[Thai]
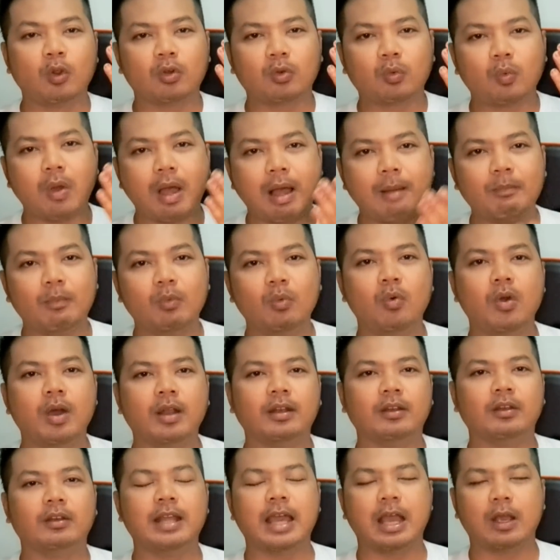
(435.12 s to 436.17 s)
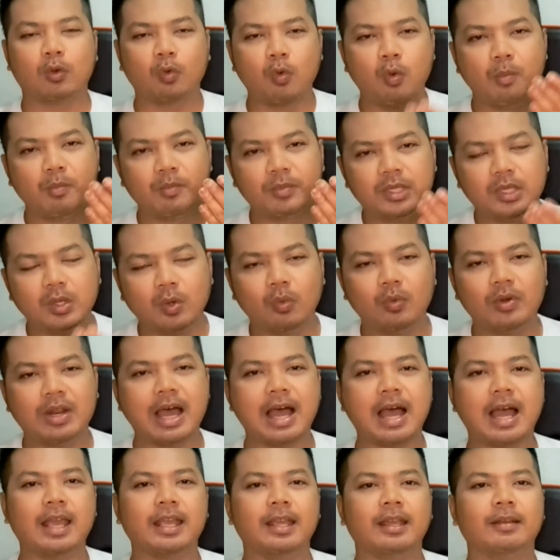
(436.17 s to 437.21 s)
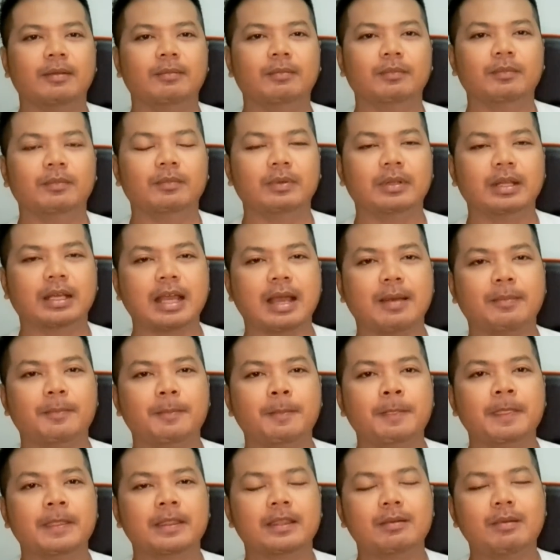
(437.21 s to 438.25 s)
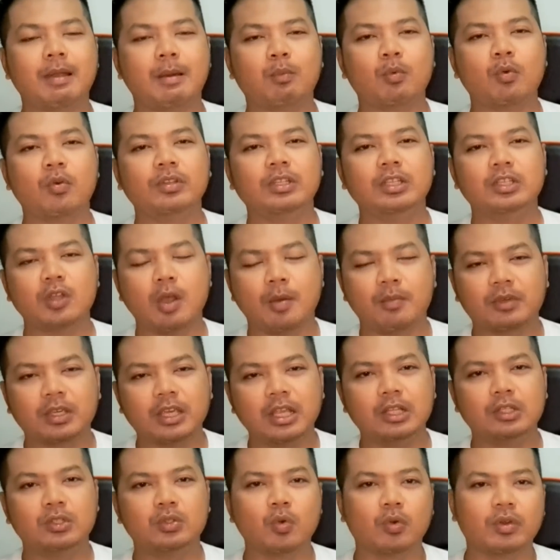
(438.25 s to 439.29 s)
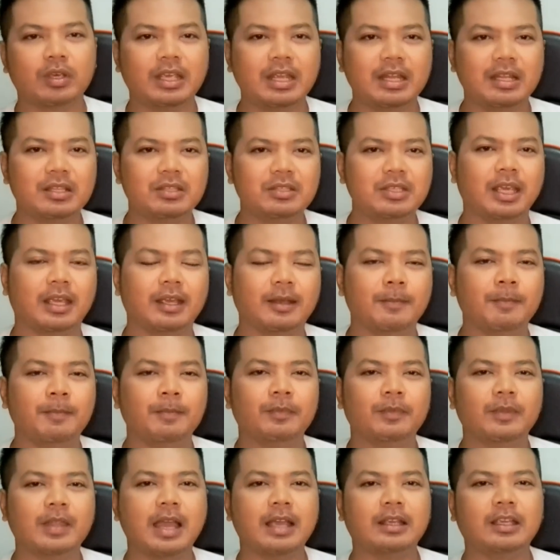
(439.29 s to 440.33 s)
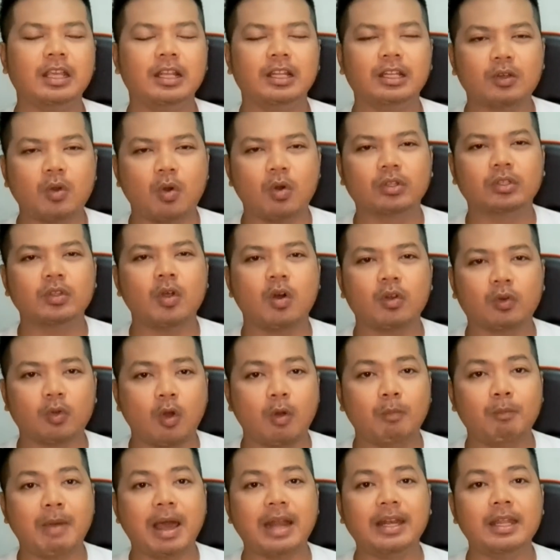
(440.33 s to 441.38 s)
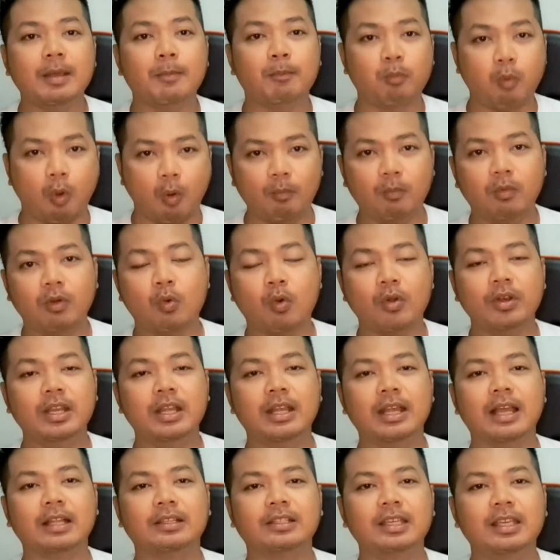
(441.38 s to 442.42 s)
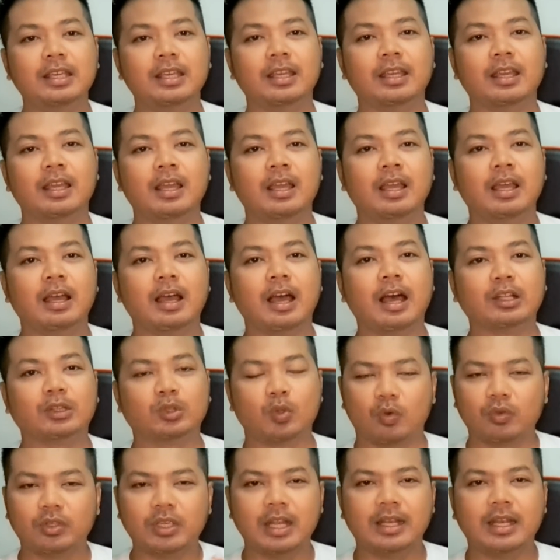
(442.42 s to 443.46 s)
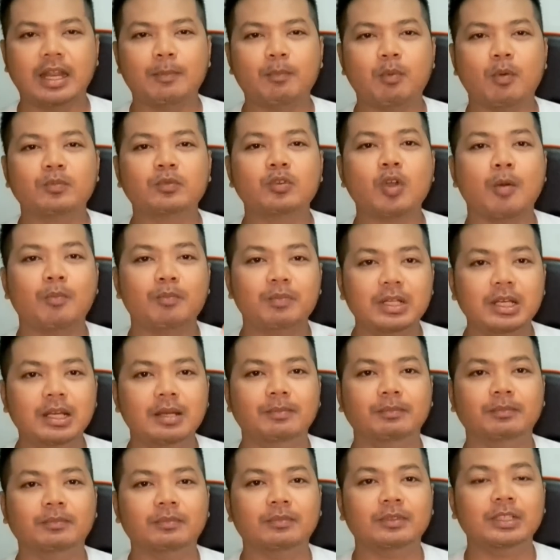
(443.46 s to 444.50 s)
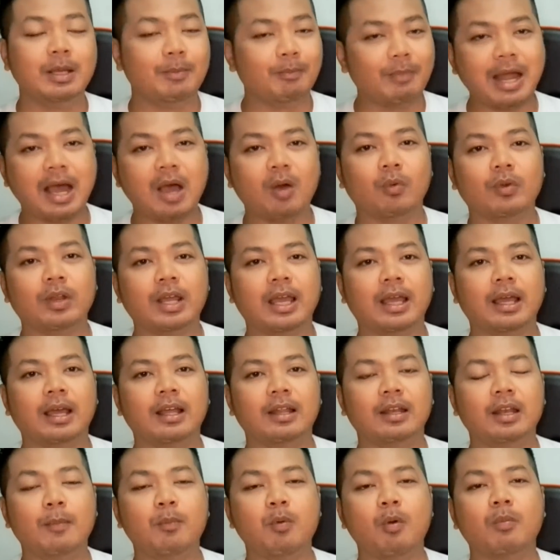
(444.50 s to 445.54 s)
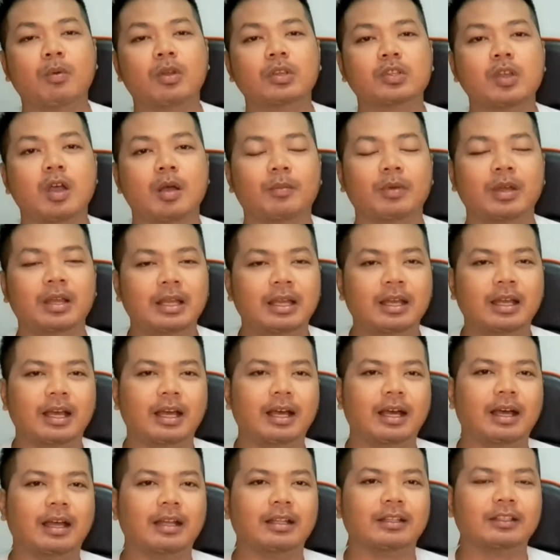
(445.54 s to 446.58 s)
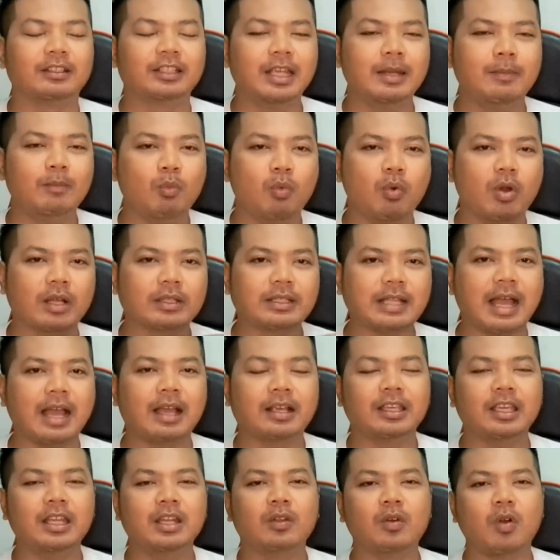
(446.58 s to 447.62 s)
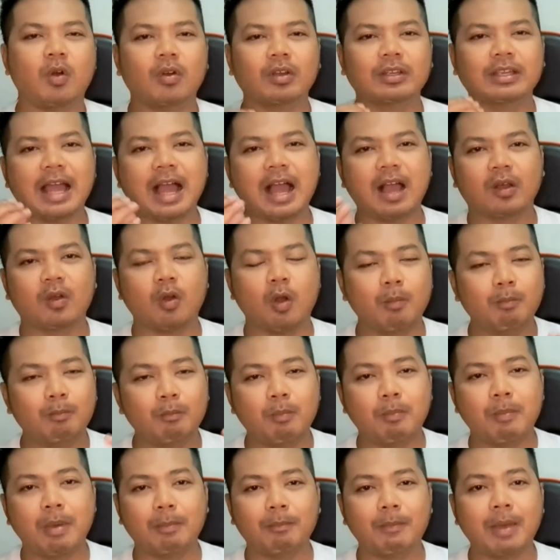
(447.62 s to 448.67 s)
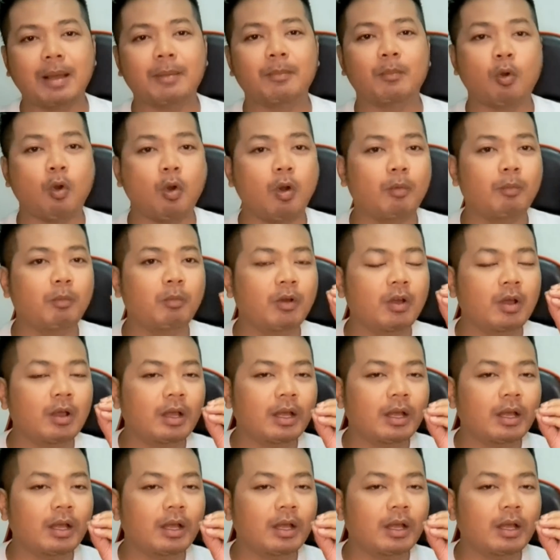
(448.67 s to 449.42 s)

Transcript: ลดความอ้วนนะคุมหิวได้นะครับสำหรับคนที่ชอบกินจุกกินจิกนะกินของทอดของมันเนี่ยผมคนหนึ่งฮะที่ตกเย็นนะผมชอบดื่มดื่มเหล้านะฮะแล้วผมก็ชอบอกินหมูกระทะกินของย่างของหมักหมักของ